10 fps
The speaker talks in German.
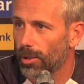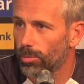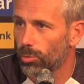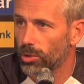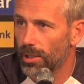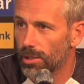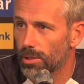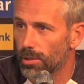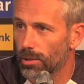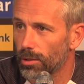Ähm,
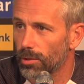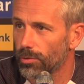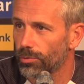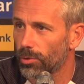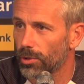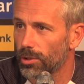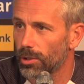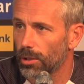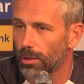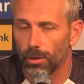Modest äh, vorne
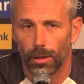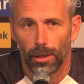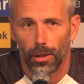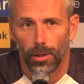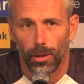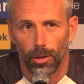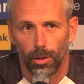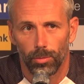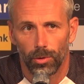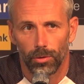drinne.
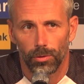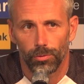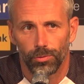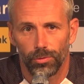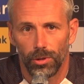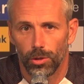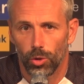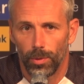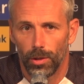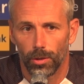Ähm, äh,
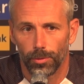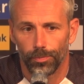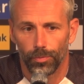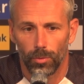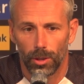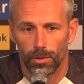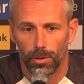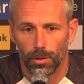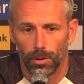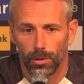viele Spieler
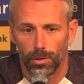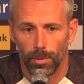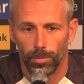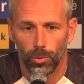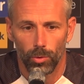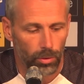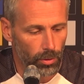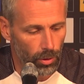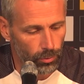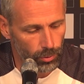mit äh,
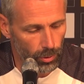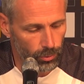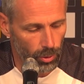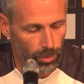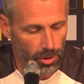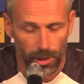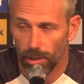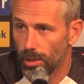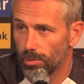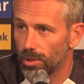Tempo, auf, auf Doppel
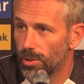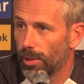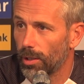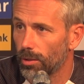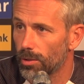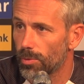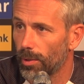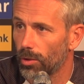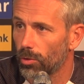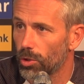6 haben sie zwei,
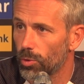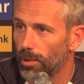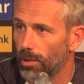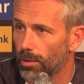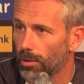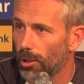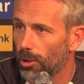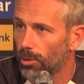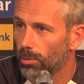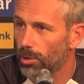zwei neue Spieler
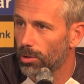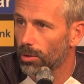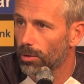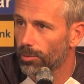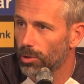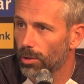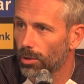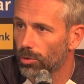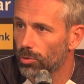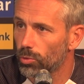mit einer, mit
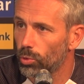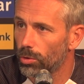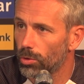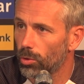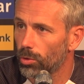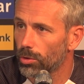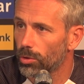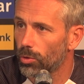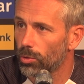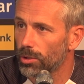einer guten,
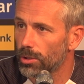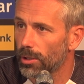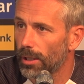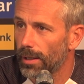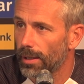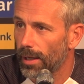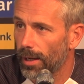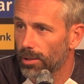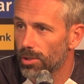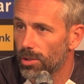hohen
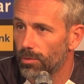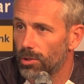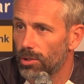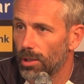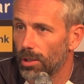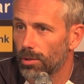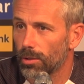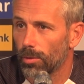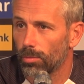Grundaggressivität.